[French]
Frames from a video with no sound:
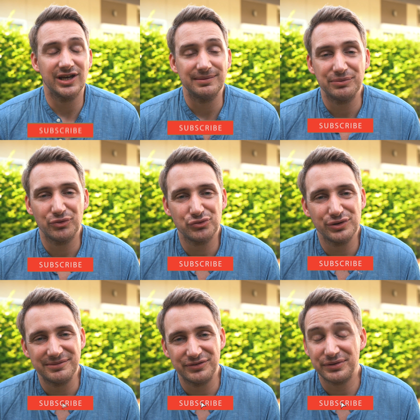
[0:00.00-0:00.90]
Charmi,
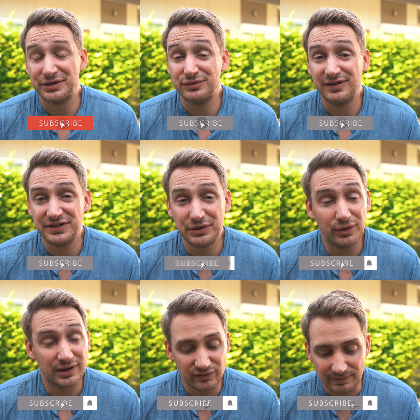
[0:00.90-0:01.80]
bonjour et bienvenue dans cette nouvelle vidéo
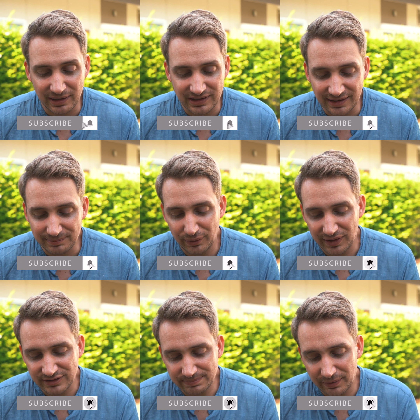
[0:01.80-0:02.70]
dans laquelle on va parler
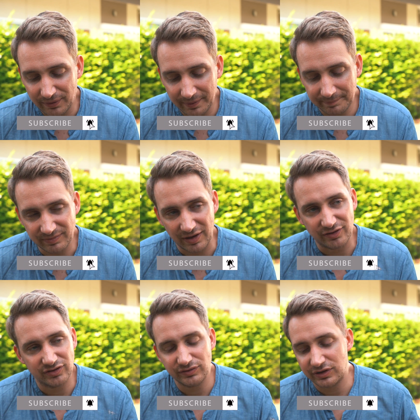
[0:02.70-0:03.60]
d'import-export.
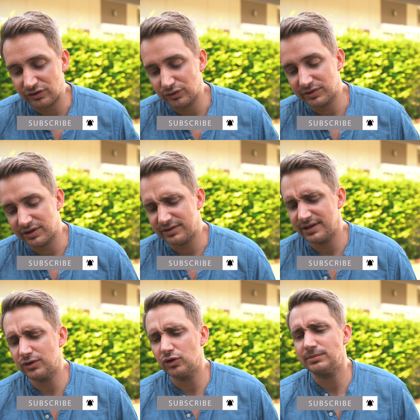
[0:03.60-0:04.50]
Euh, j'avais une question qui
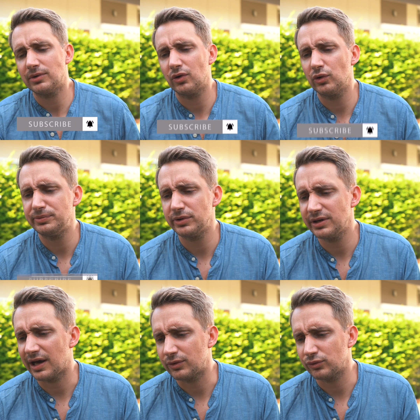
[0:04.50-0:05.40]
était comment
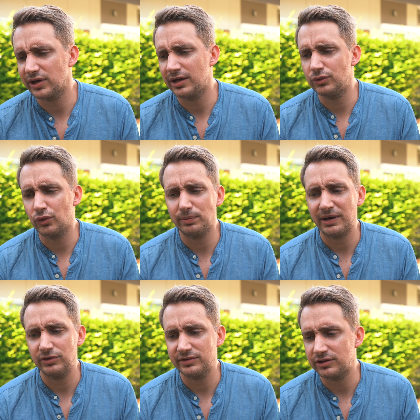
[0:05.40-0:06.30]
obtenir un contrat de
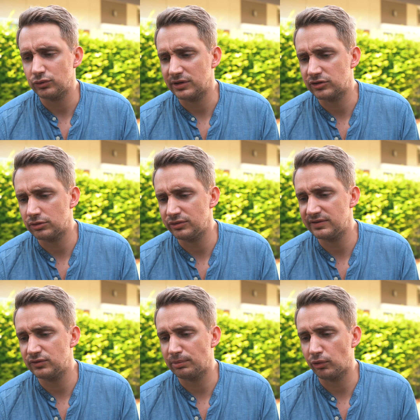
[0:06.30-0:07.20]
représentation
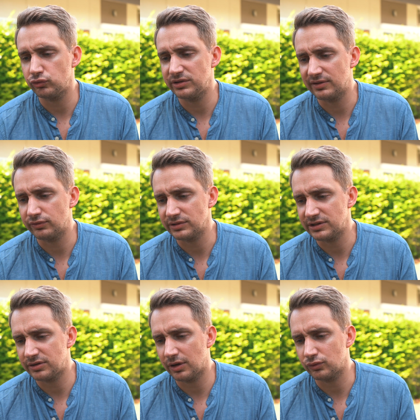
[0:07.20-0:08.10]
exclusive de produits d'un
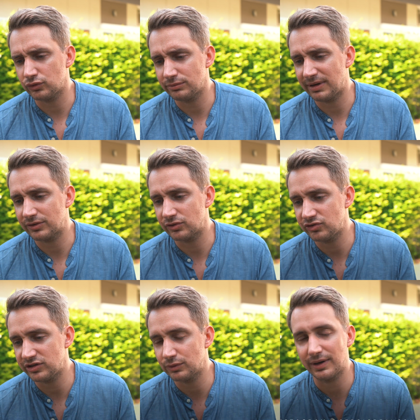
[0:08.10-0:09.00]
fournisseur ou d'une marque
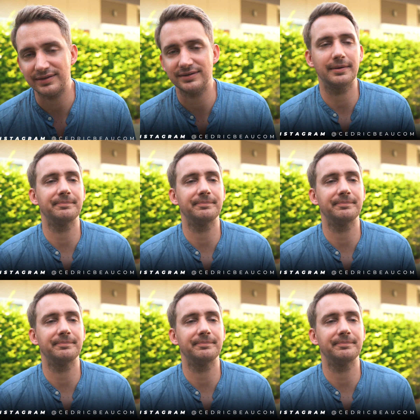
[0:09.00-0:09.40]
chinoise.